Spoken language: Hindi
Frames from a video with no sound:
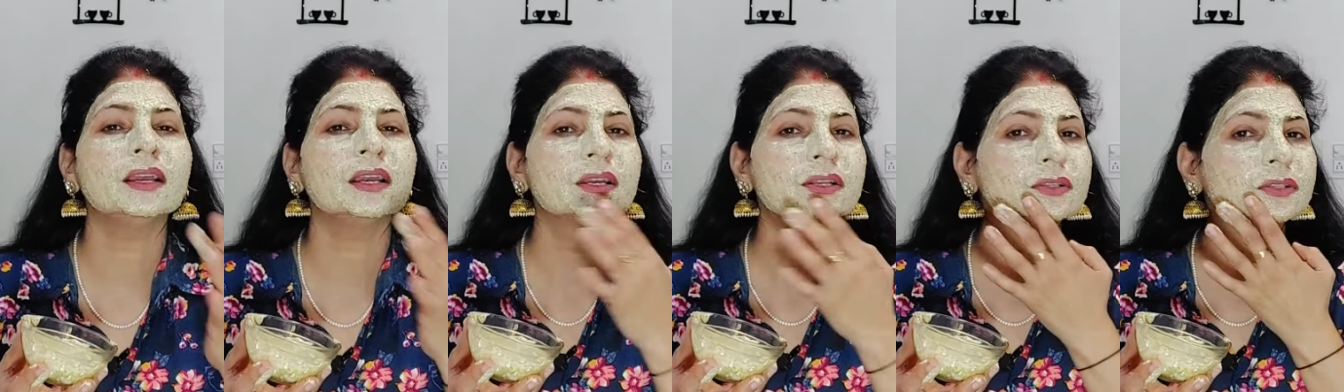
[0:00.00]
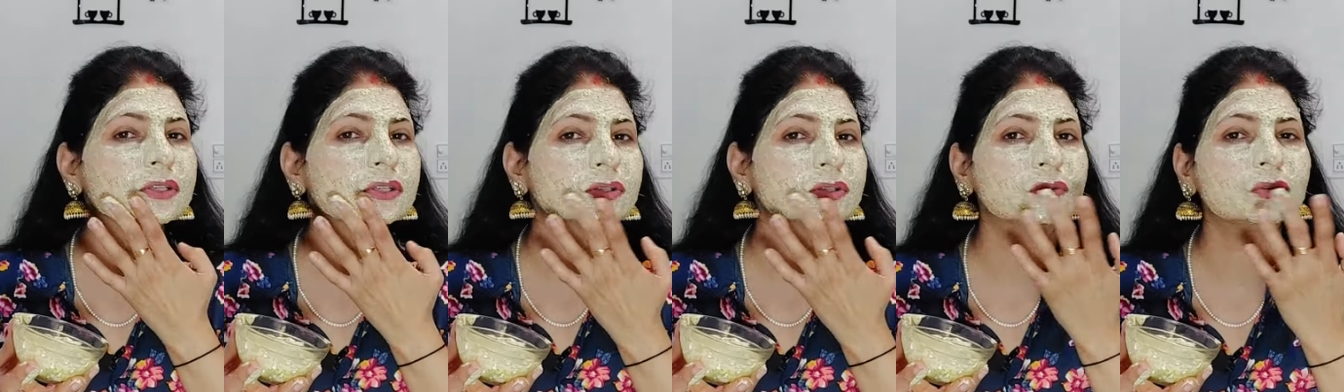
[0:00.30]

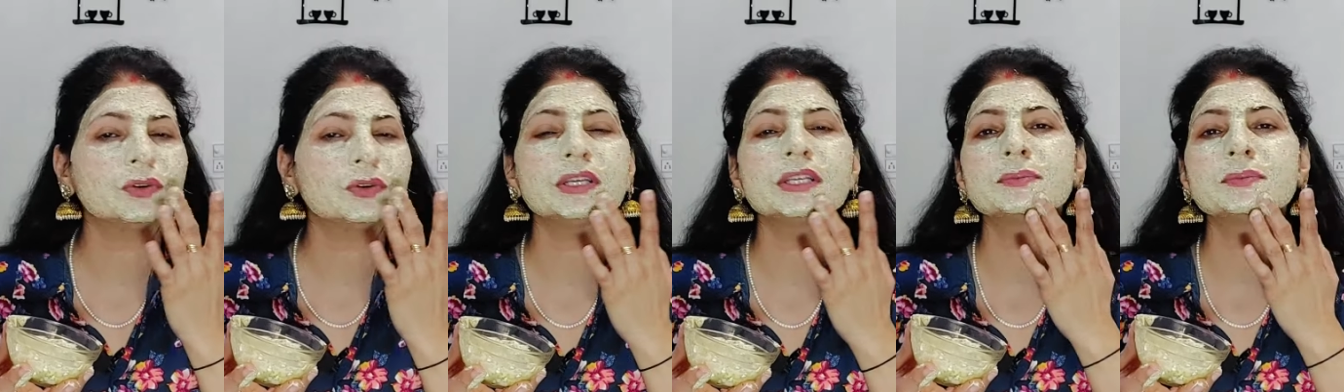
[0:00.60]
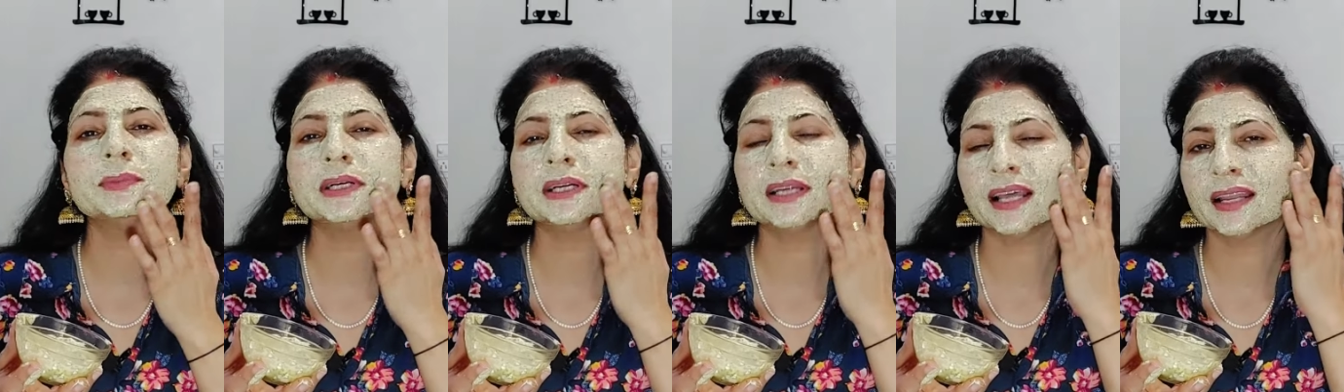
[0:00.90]
जिसको इसमें
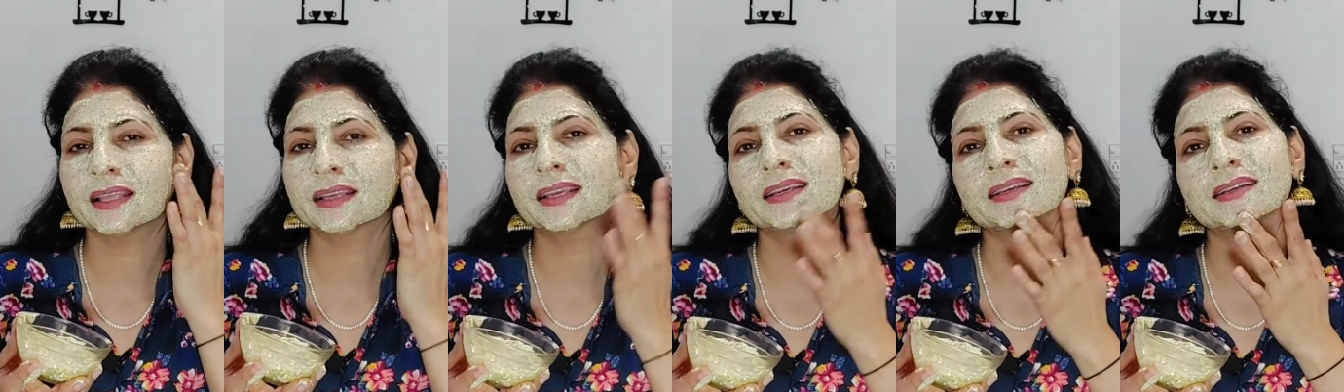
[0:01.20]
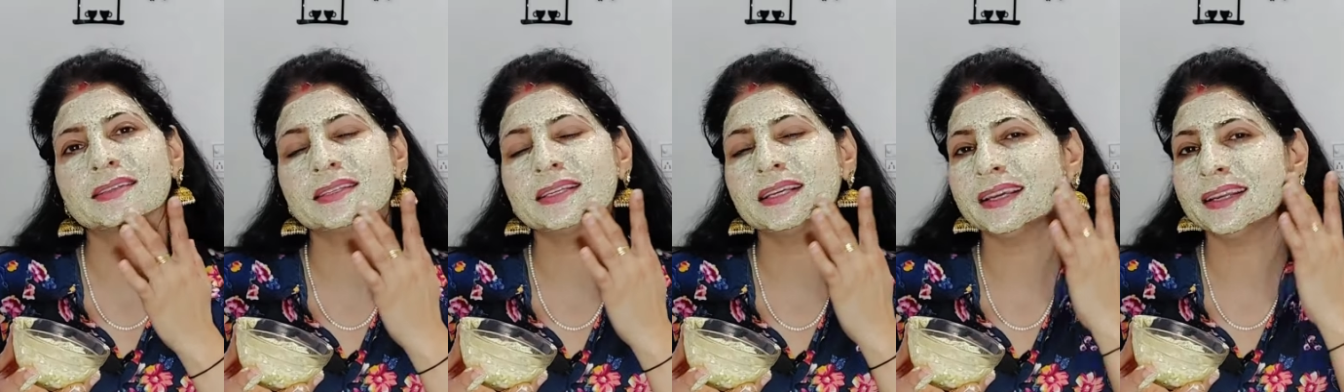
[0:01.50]
डाले गए किसी
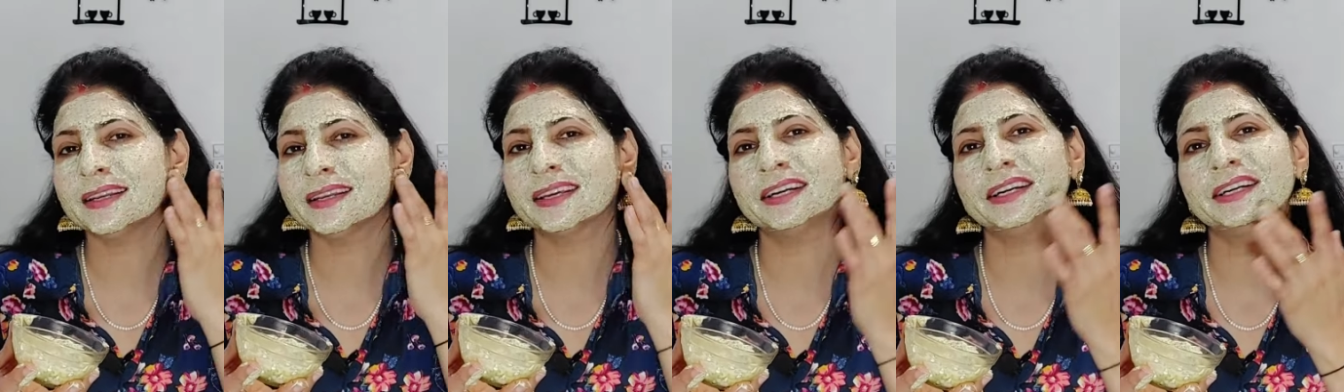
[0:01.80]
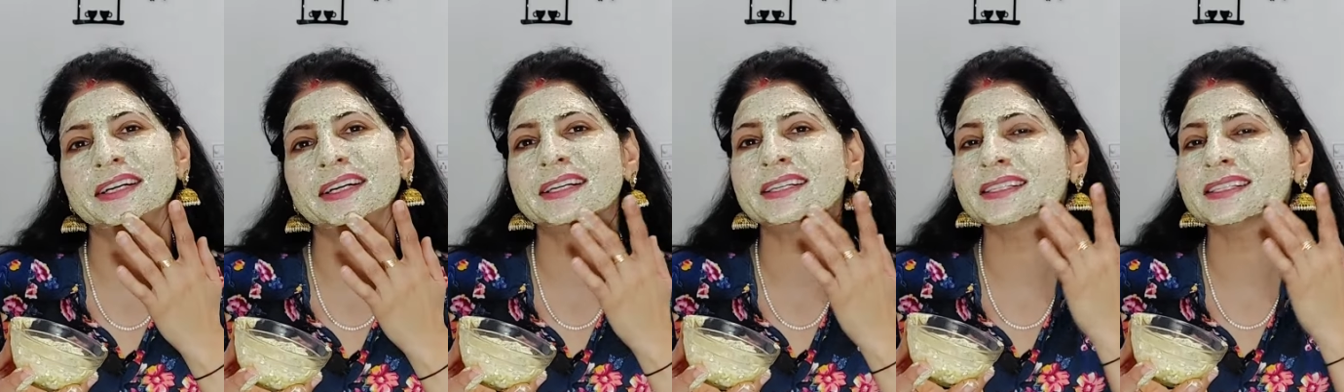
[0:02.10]

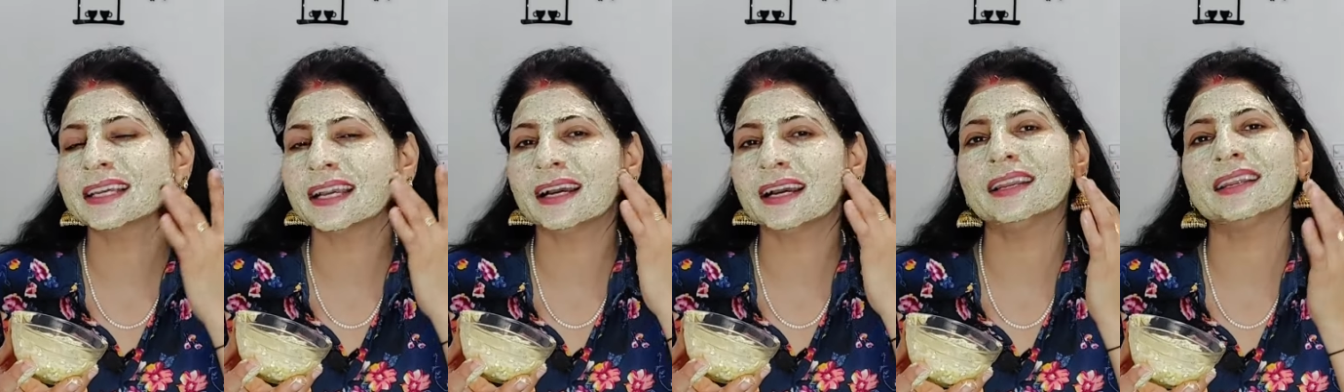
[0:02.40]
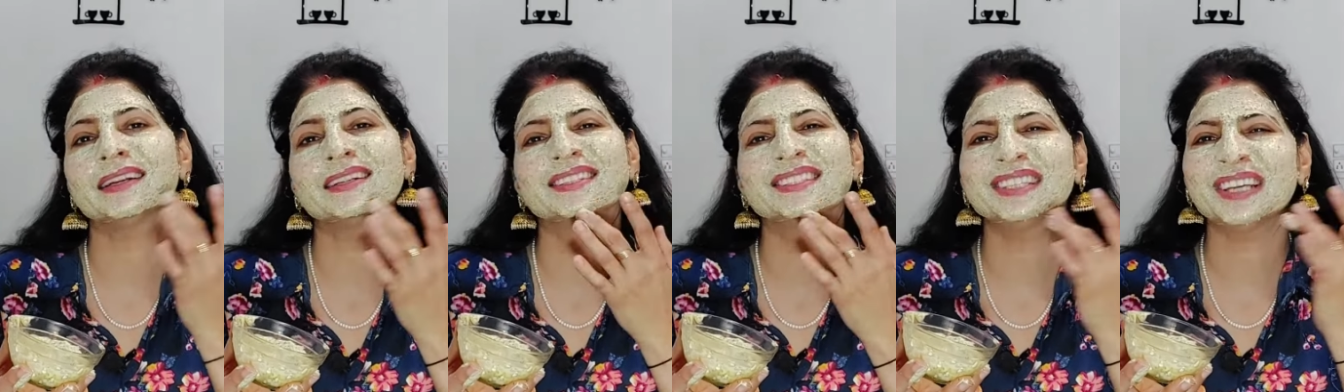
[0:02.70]
इंग्रेडिएंट से
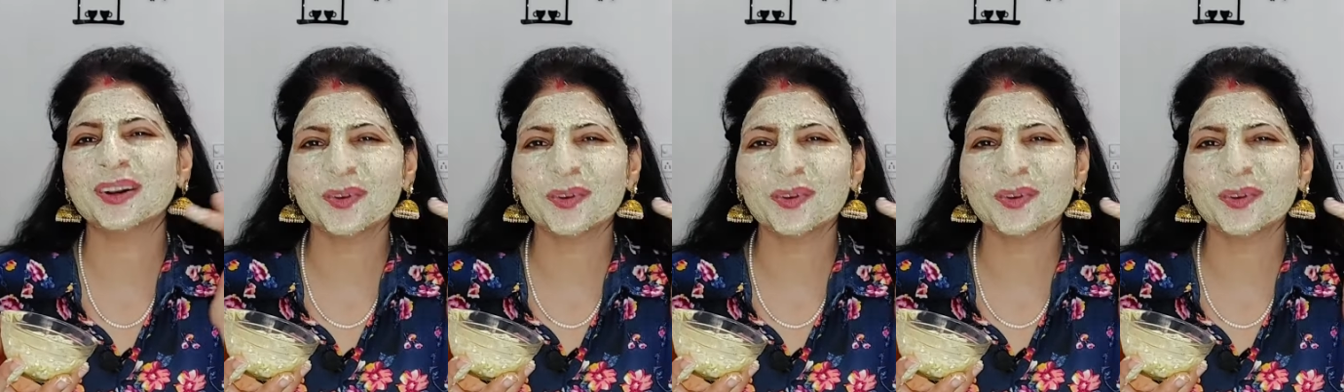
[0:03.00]
एलर्जी है